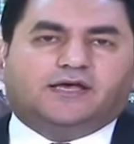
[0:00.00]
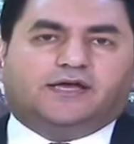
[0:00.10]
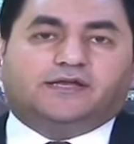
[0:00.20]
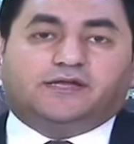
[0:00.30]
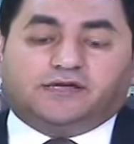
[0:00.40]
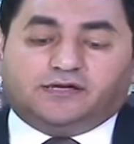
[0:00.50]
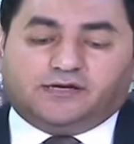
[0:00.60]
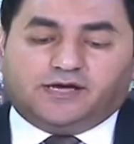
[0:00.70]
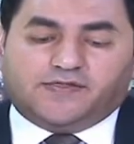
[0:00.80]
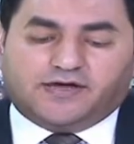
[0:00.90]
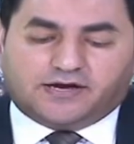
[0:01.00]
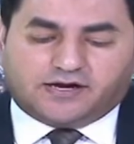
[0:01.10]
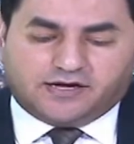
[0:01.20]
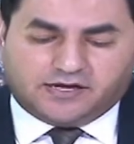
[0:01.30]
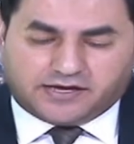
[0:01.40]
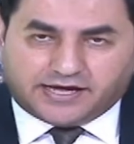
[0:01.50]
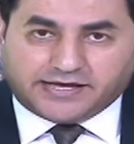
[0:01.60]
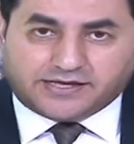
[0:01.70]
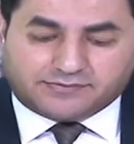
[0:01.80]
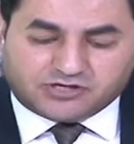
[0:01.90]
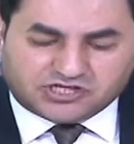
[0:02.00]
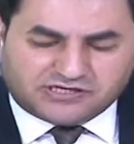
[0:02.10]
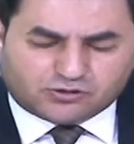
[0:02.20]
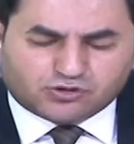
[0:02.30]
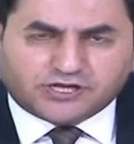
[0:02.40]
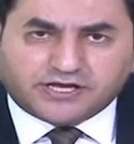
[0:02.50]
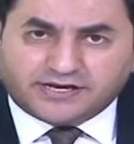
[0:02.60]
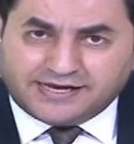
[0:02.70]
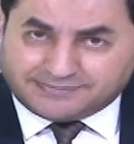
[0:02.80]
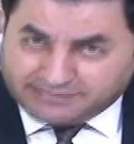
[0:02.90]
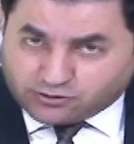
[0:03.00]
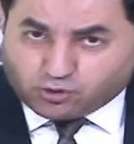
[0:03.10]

يعني هذا اراء هيك عينه من الشارع الاردني الناس بدها